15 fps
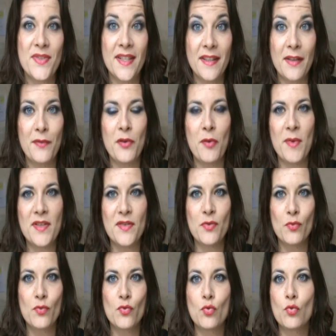cette
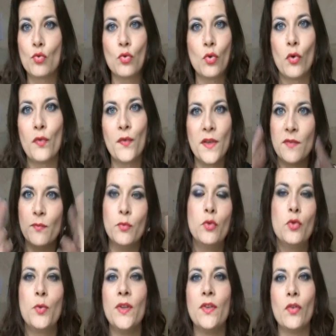information sur
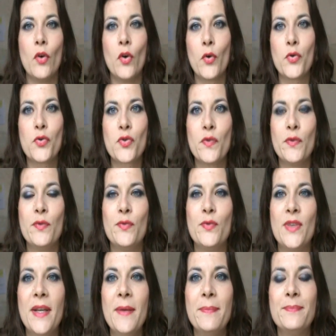Facebook, Twitter, ce que vous
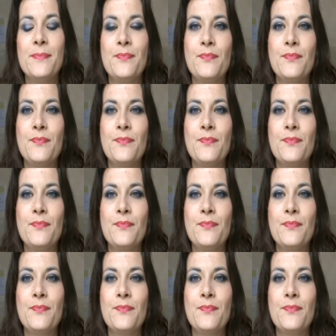voulez.